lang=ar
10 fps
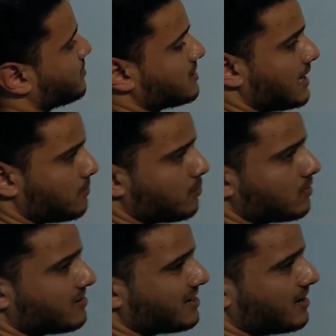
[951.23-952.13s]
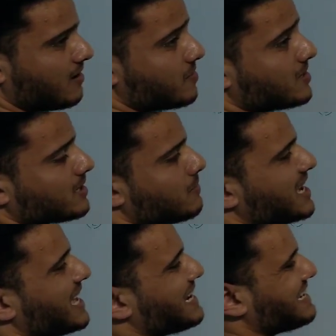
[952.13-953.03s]
يعني بالسلب
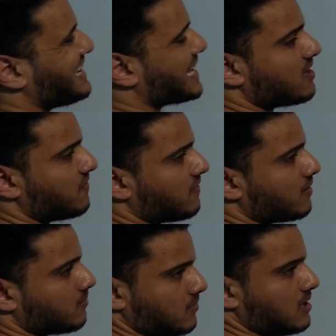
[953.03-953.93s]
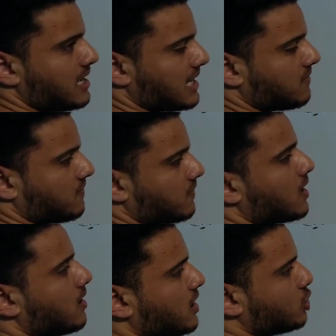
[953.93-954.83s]
فبنسميها نيجاتيف نيجاتيف
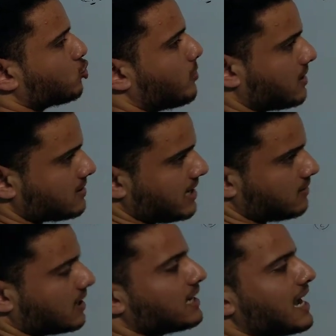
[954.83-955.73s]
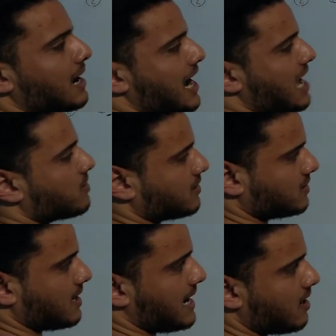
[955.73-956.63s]
اينوتروبيك ستيت يعني حاجات
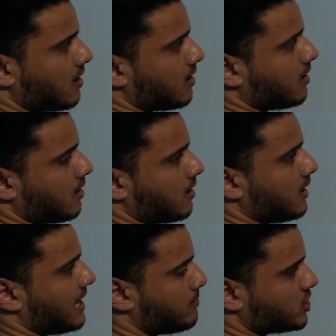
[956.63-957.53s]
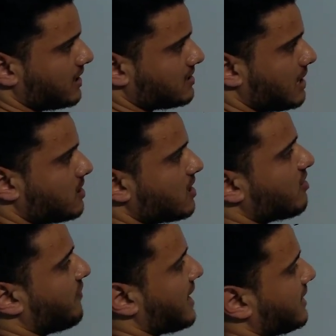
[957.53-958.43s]
بتاثر على القلب بشكل
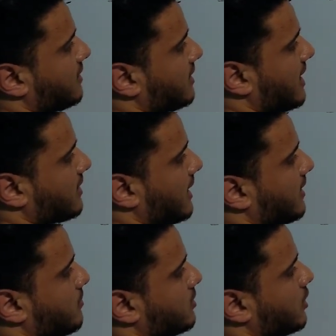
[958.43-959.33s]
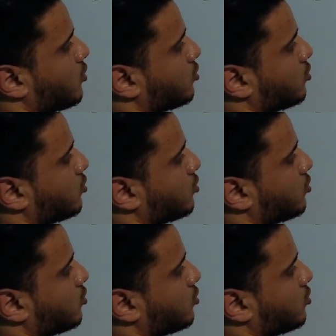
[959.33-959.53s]
سلبي فاكيد ان هي هتقلل من